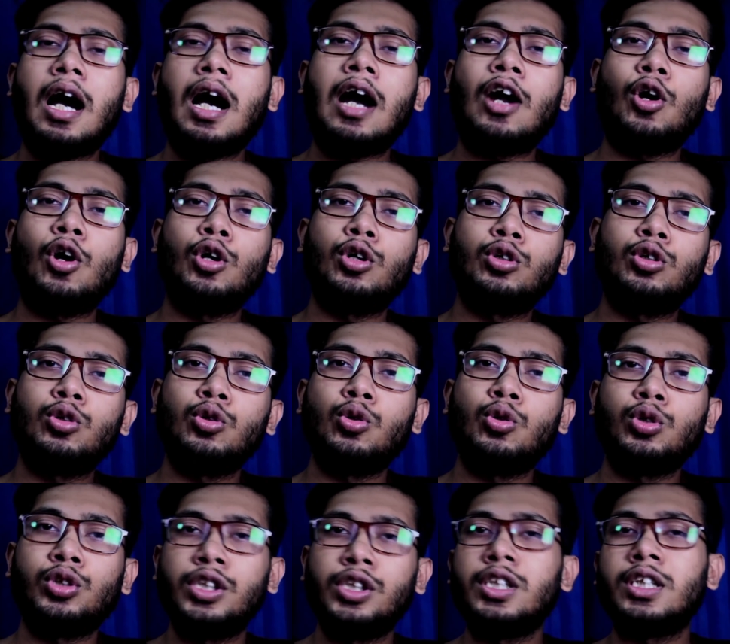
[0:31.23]
আর হয়তো
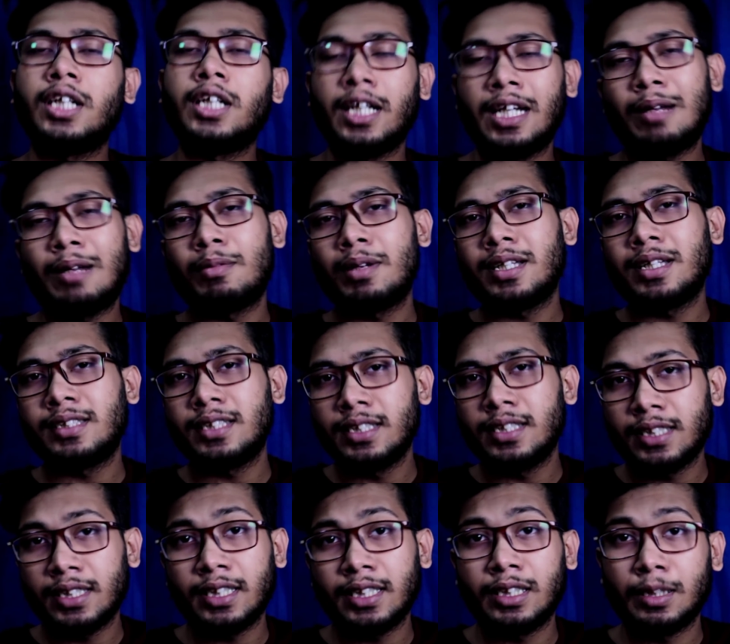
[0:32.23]
শীতকালে আমরা এই
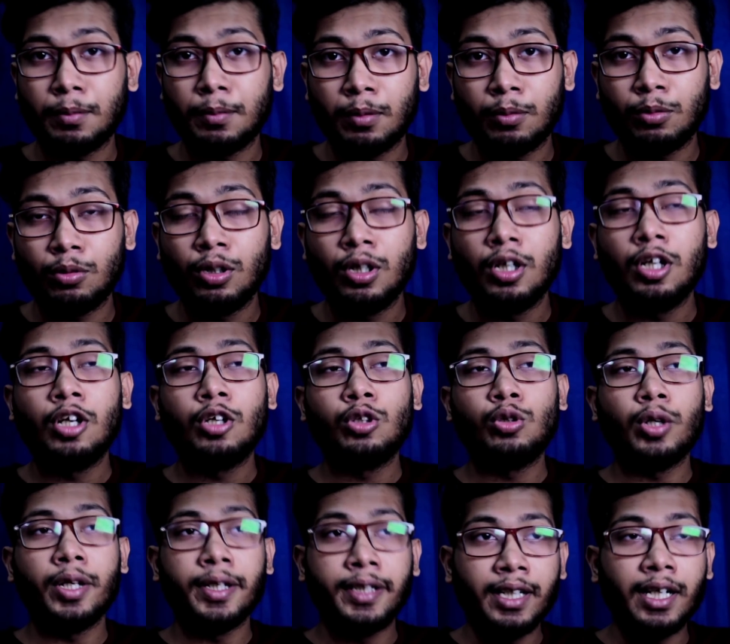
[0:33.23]
সিরিজটা দেখতে পাবো তো
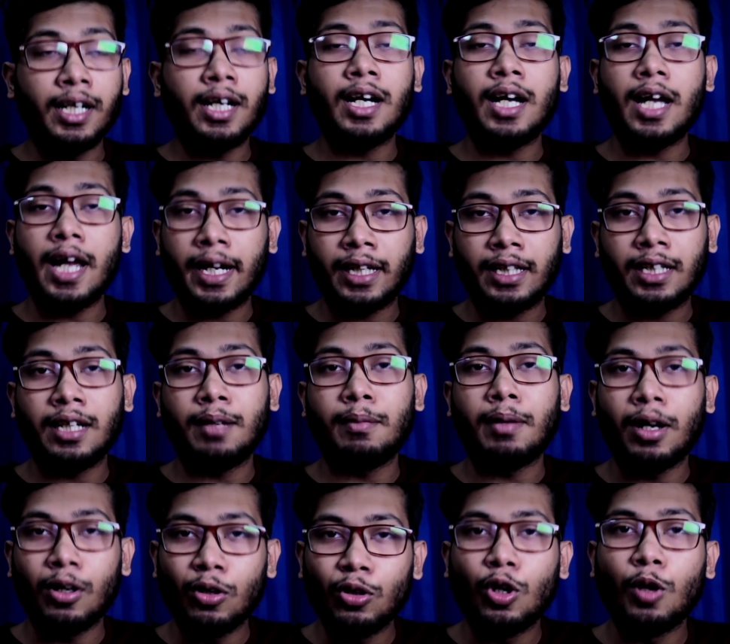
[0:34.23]
এটা একটা
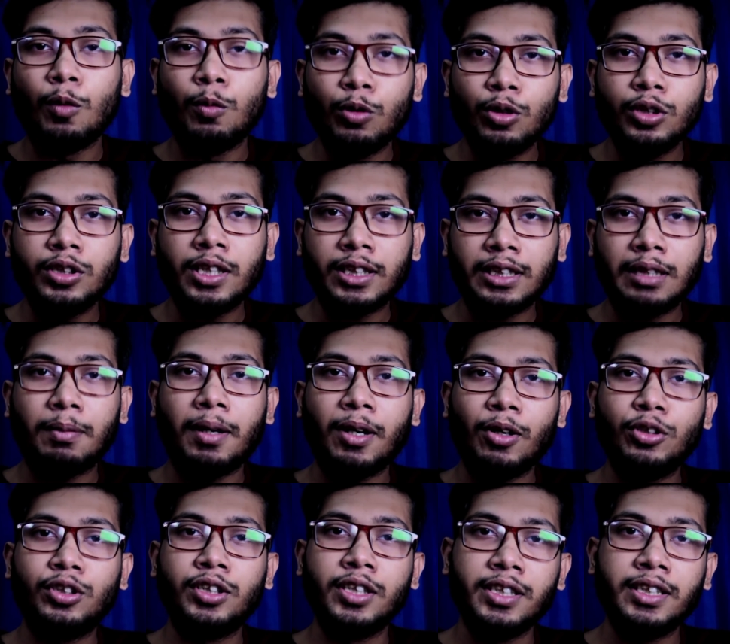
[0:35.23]
ভালো খবর যে একটা
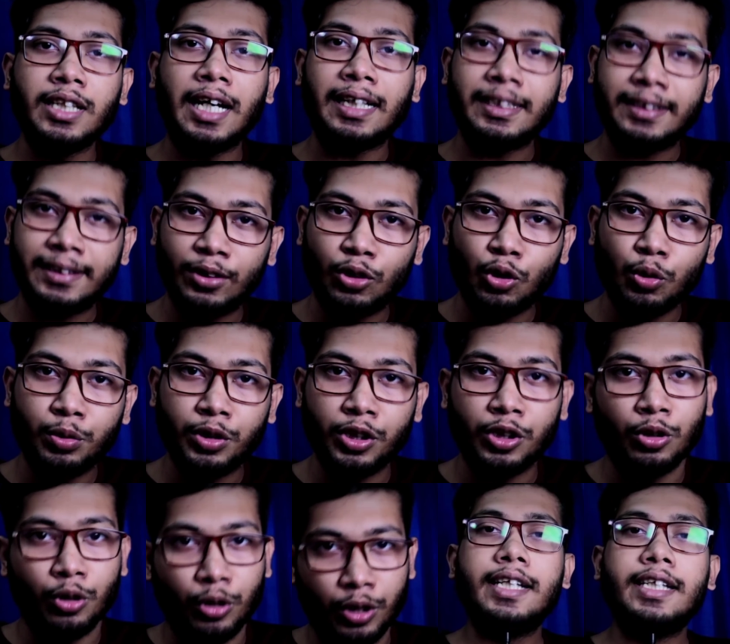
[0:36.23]
ভালো সিরিজ আসছে খুব
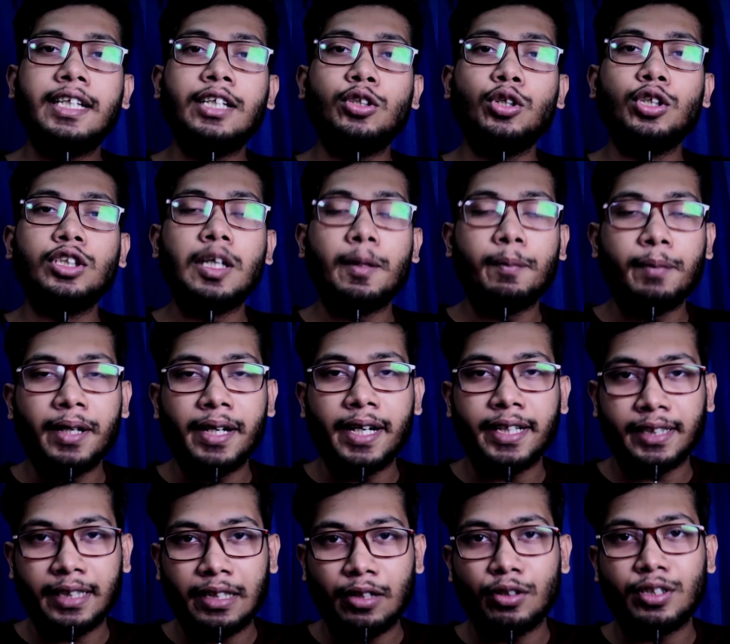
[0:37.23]
শীঘ্রই দ্বিতীয় যে আপডেটটা
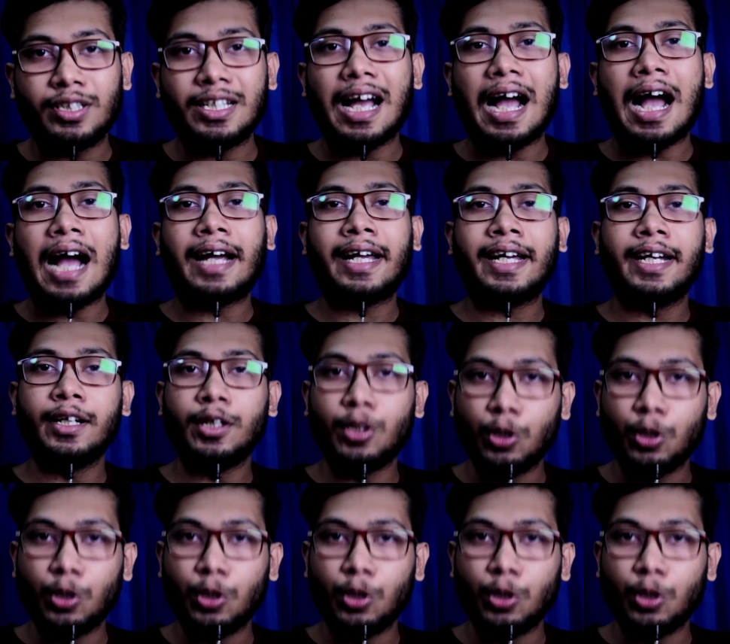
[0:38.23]
সেটা হচ্ছে আখে